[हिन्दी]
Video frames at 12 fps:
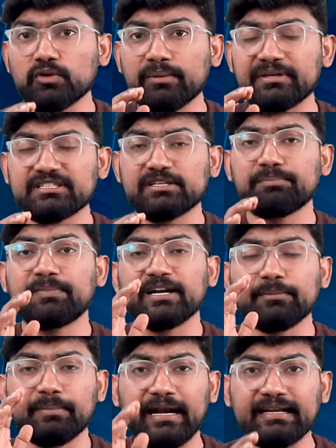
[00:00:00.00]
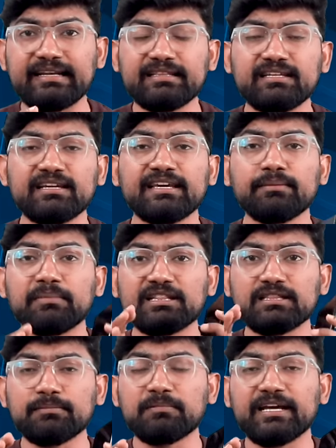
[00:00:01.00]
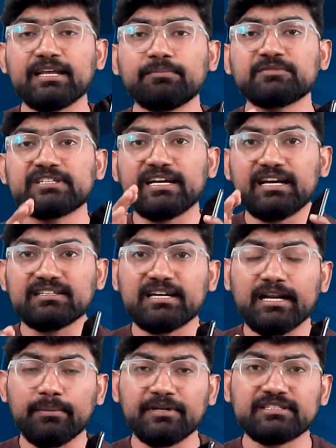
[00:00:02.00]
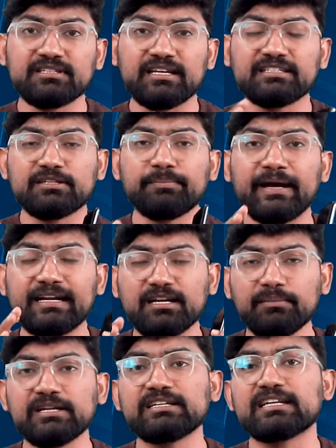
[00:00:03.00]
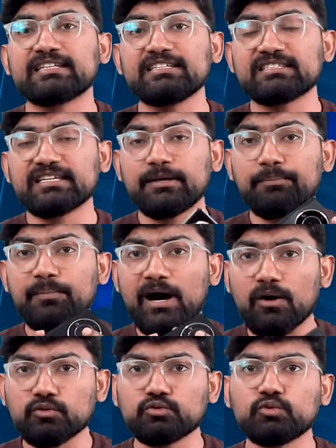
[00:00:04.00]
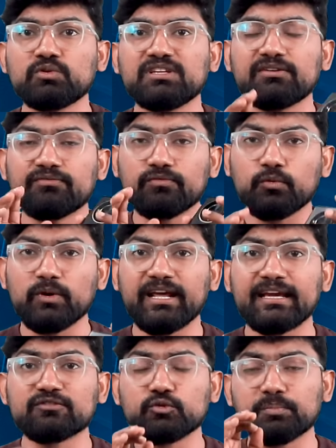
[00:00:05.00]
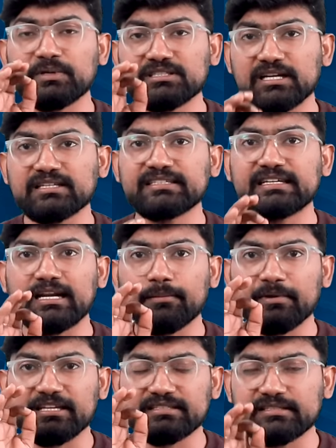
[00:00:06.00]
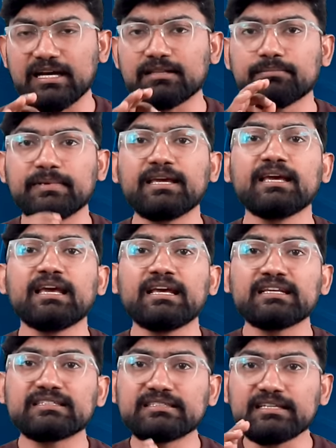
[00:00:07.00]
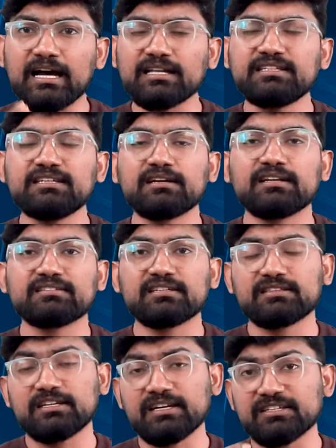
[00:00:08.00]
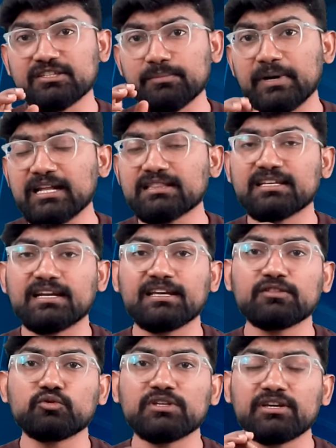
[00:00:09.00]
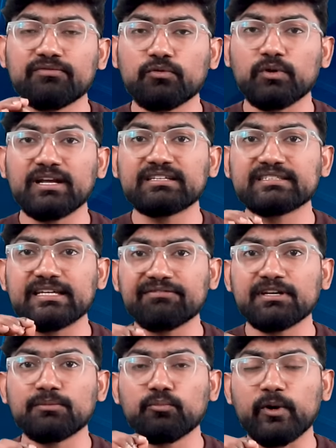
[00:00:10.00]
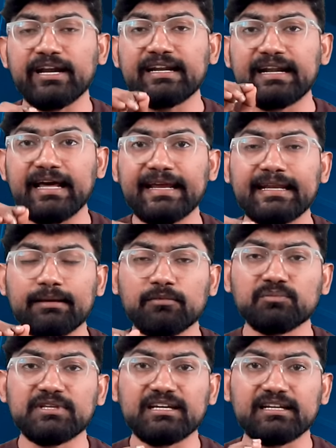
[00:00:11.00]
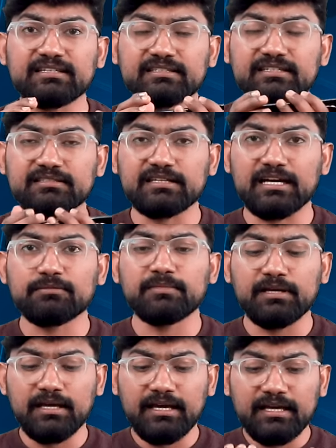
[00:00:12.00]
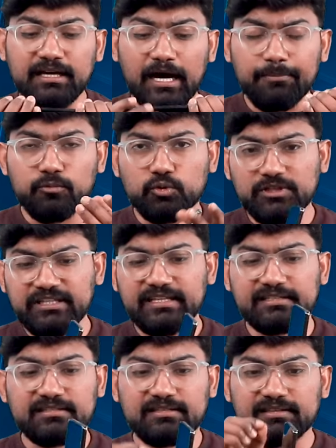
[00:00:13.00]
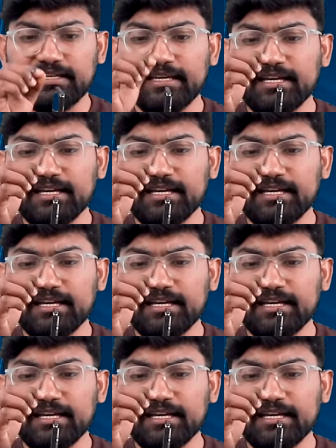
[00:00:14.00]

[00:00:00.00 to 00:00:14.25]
सौ की बड़ी बैटरी दी गई है मतलब करीब 6000 हजार साइज की बैटरी मिल जाती है इसके बावजूद ये फ़ोन है एक ग्राम के साथ में साथ ही अगर इसके थिकनेस की बात करें तो ये फ़ोन है सेवन पॉइंट थिकनेस के साथ में आप खुद ही देख सकते हैं